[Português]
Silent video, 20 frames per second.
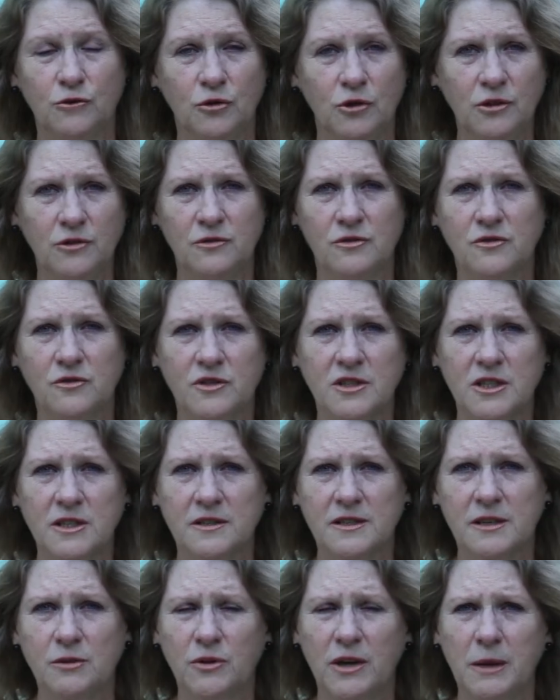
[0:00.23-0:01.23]
Todos os
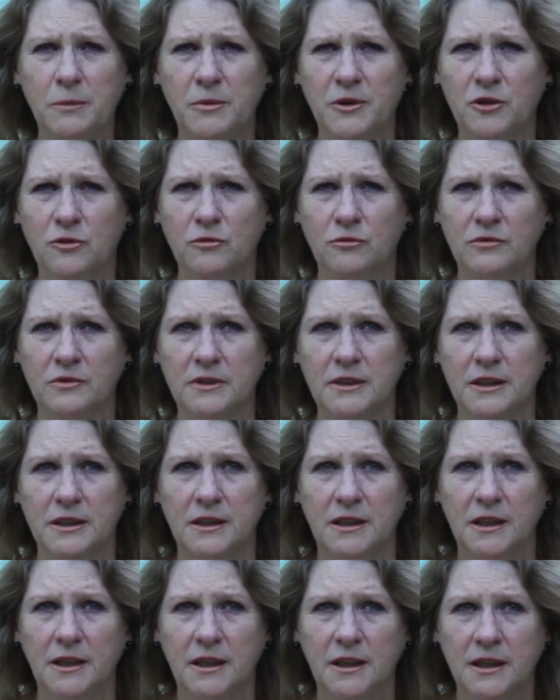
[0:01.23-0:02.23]
dias alguém
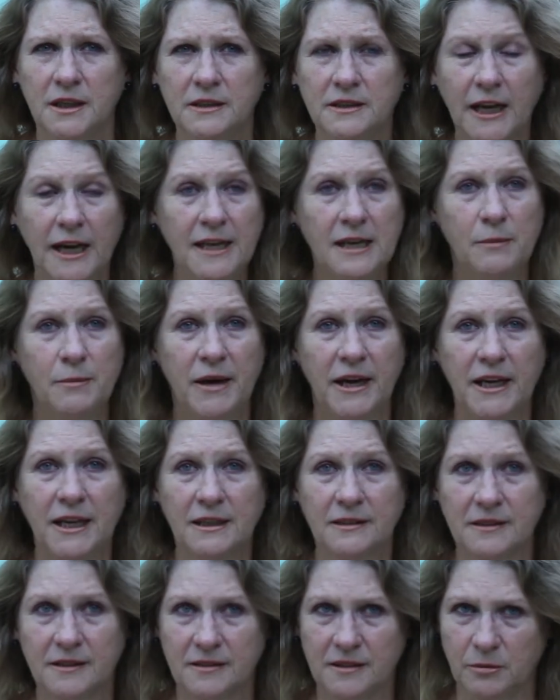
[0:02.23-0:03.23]
pergunta: tá, e a
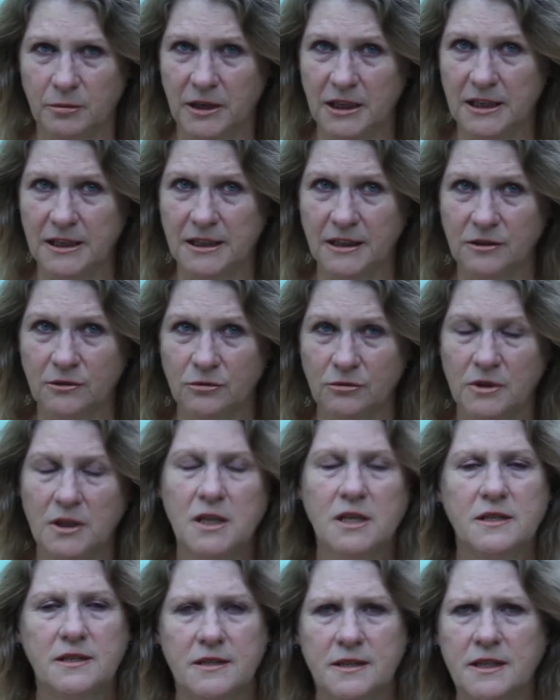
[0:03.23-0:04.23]
Maíra está trabalhando?
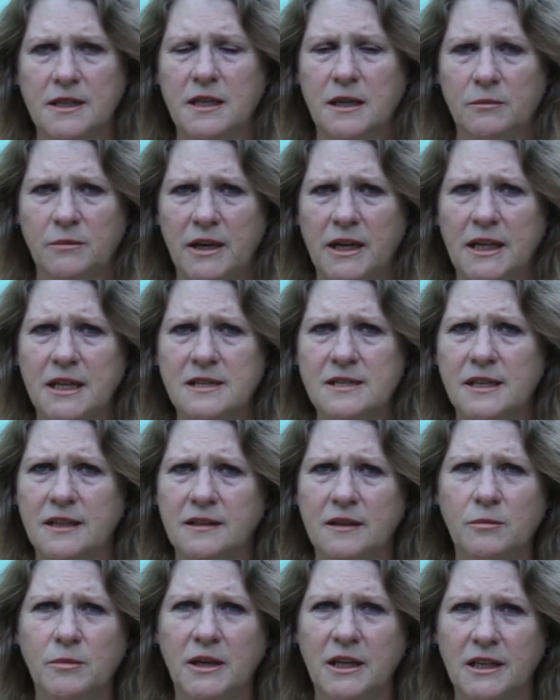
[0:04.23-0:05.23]
Sim, a Maíra está
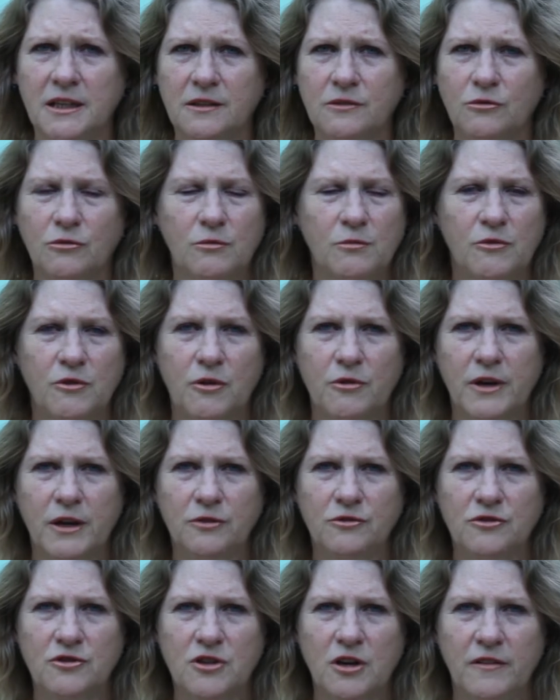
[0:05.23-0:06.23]
trabalhando, como qualquer
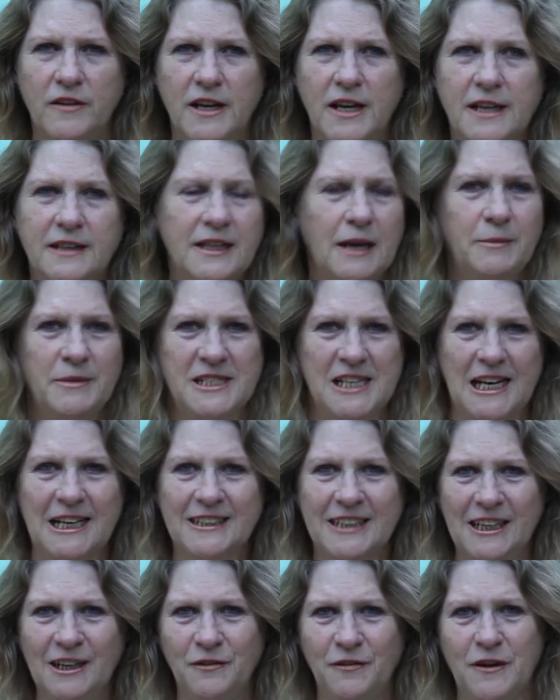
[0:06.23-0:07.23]
outro jovem. Tá, mas ela
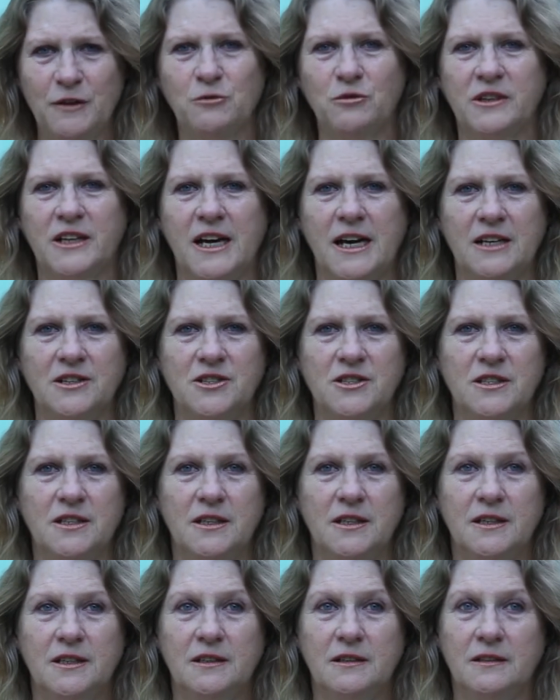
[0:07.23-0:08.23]
está na faculdade.
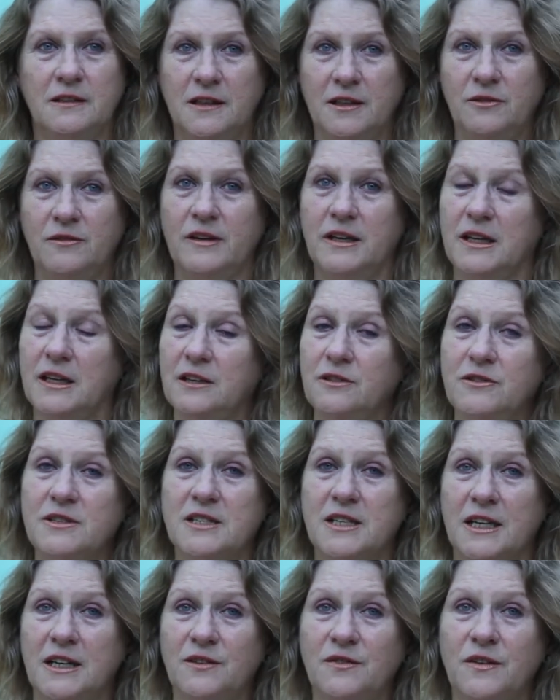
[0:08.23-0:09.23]
Não, ela não
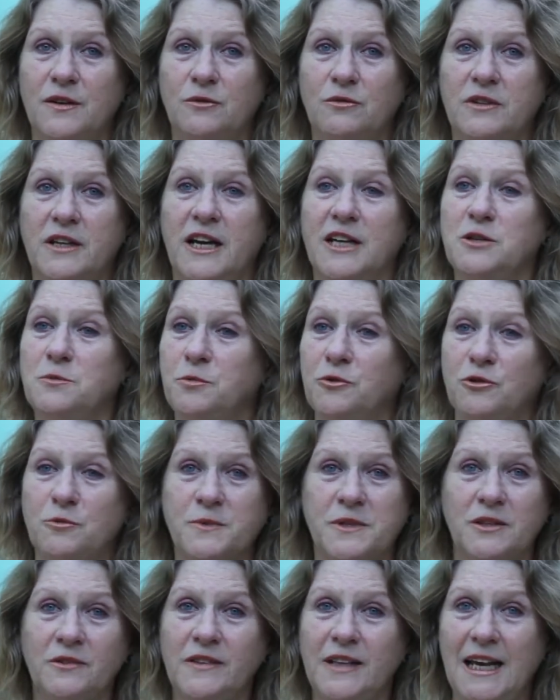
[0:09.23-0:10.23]
está na faculdade por
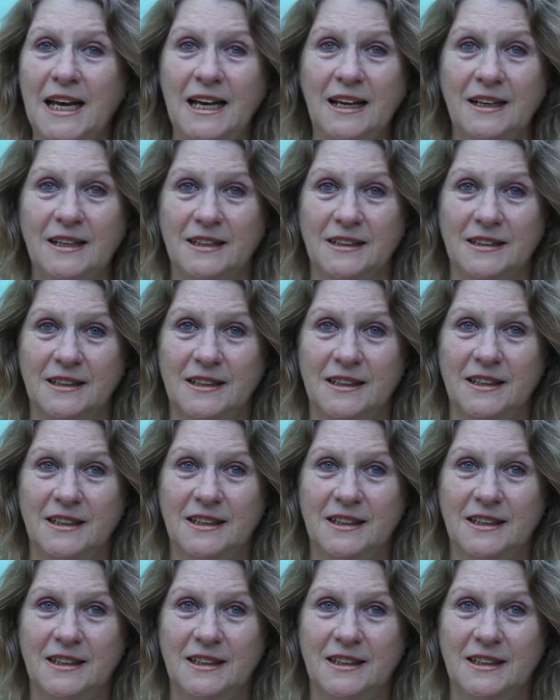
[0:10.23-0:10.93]
opção dela.